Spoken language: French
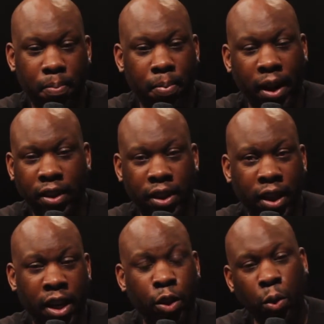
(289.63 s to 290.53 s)

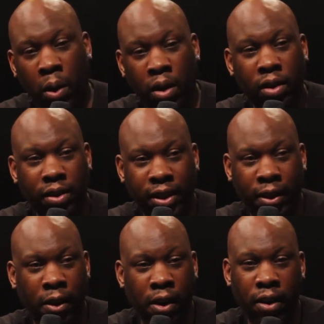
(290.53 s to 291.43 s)
Partir un jour,
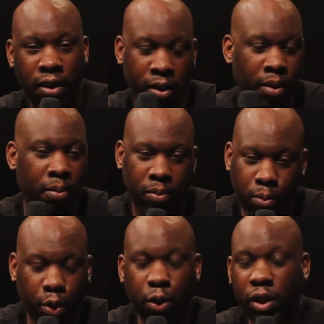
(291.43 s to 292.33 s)
d'accord euh,
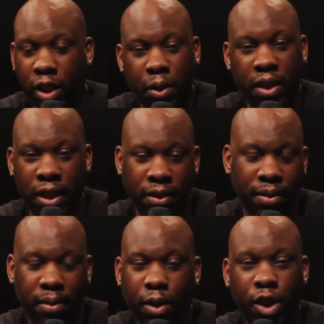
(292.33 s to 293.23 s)
Pour ceux qui connaissent,
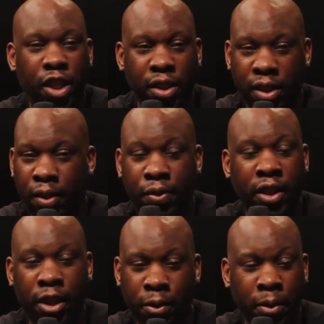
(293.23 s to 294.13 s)
j'ai ses
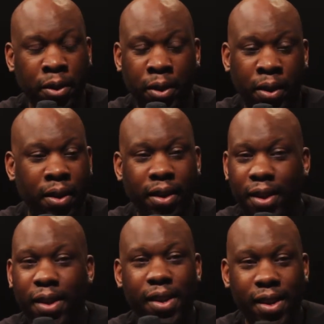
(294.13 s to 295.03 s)
Apinados
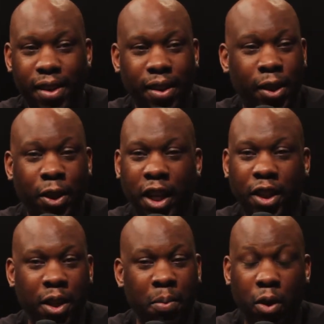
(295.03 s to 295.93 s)

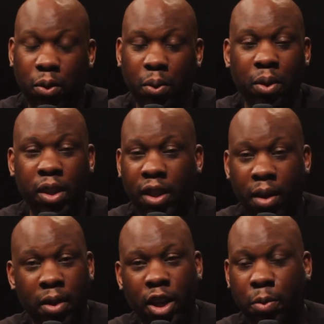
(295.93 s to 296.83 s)
chercher le morceau, il est très
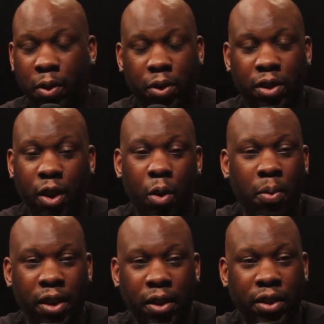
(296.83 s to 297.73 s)
bien et je pense que ça
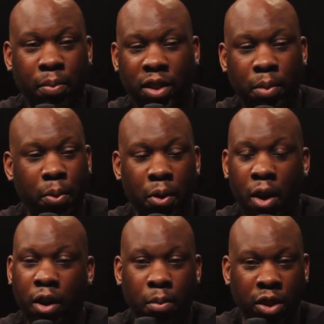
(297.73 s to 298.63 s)
représente un petit peu,
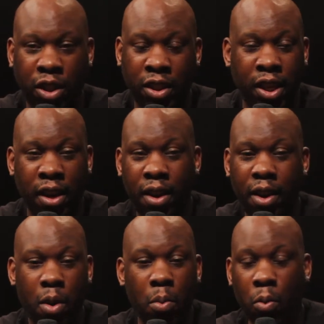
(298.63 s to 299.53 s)
comme je disais,
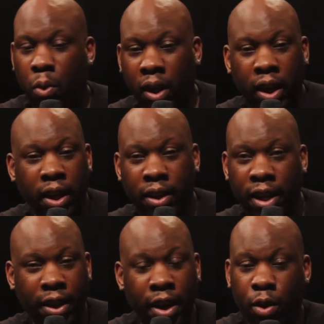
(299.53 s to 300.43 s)
mourir et
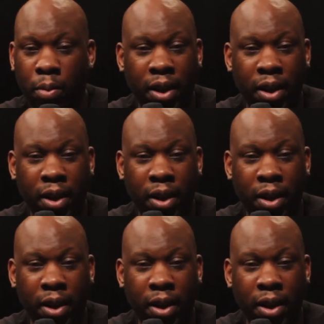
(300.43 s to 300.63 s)
naître avec le